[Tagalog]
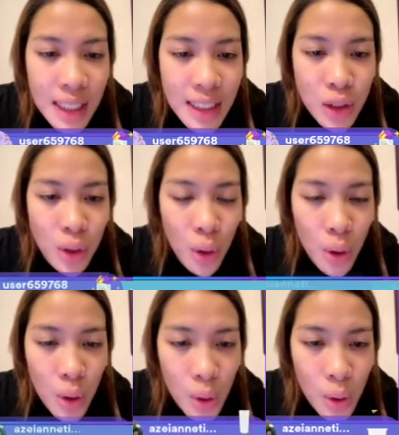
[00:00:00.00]
Let's
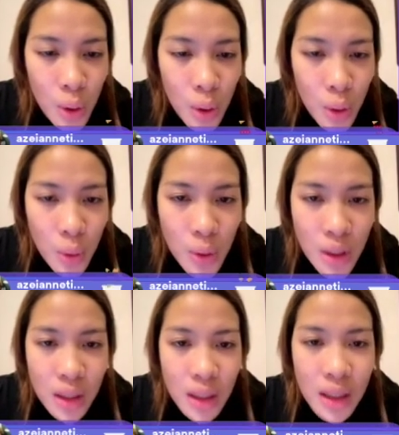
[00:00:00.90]
go!
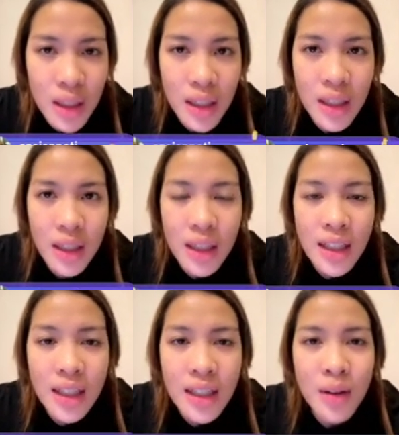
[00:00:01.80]

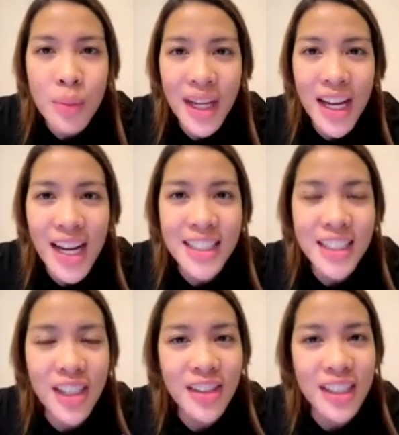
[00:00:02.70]
Oh my God,
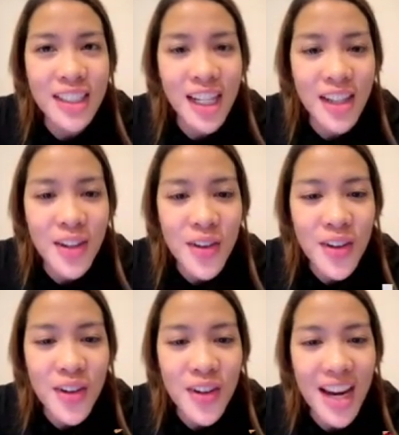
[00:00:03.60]
600 na
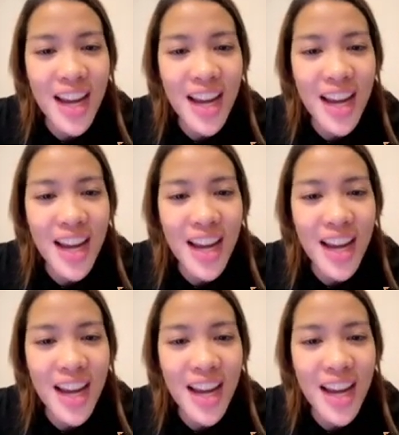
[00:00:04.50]
tayo!